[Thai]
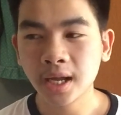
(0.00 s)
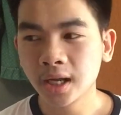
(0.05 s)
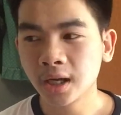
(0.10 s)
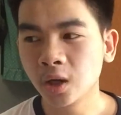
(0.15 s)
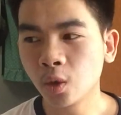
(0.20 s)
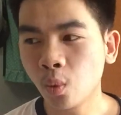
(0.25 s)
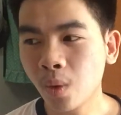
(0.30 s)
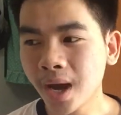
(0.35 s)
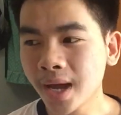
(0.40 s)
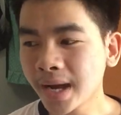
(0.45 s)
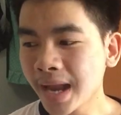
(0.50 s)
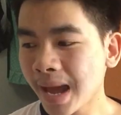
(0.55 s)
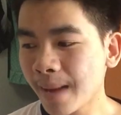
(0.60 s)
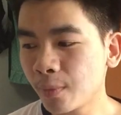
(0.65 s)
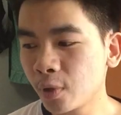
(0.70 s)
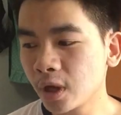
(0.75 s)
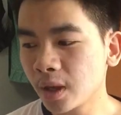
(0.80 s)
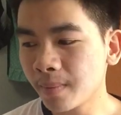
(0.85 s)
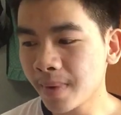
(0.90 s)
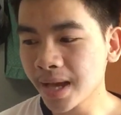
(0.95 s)
หรือว่า
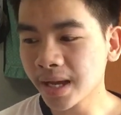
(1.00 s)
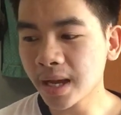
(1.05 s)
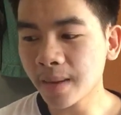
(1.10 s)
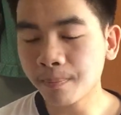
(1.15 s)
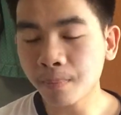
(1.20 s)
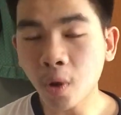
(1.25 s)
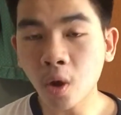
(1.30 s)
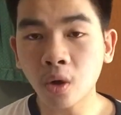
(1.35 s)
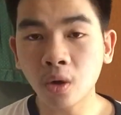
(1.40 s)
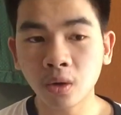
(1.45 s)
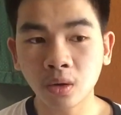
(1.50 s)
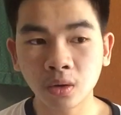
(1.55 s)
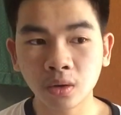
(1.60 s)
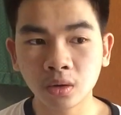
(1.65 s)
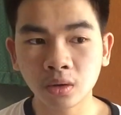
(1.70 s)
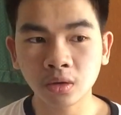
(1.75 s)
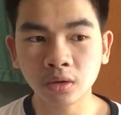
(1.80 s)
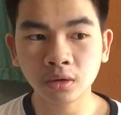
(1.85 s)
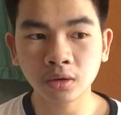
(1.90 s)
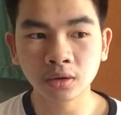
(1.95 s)
น้ำผลไม้กระป๋อง
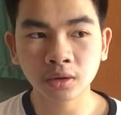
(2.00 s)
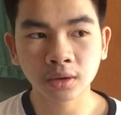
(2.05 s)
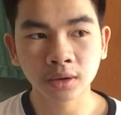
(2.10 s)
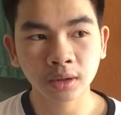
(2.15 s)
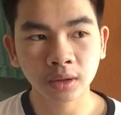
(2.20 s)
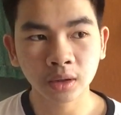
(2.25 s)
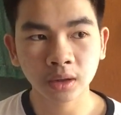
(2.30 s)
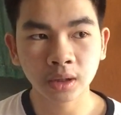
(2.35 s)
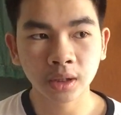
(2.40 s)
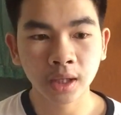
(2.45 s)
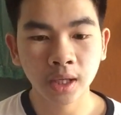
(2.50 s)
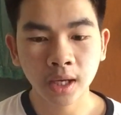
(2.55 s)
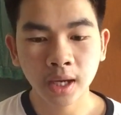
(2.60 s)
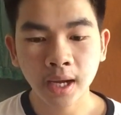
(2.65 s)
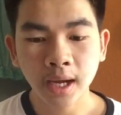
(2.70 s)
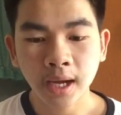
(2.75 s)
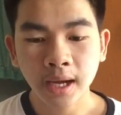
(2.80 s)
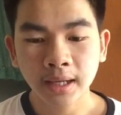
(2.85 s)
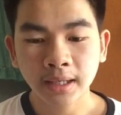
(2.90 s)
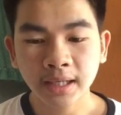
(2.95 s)

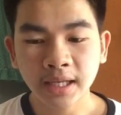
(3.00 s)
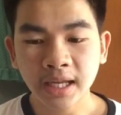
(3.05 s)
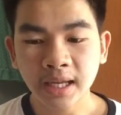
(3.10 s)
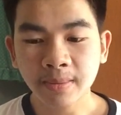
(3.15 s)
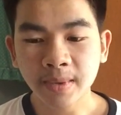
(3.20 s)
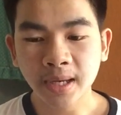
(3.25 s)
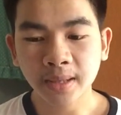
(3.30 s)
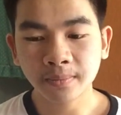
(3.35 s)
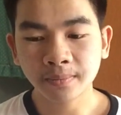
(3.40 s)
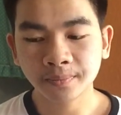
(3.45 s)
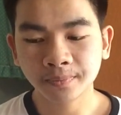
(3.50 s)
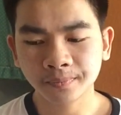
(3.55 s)
ที่มัน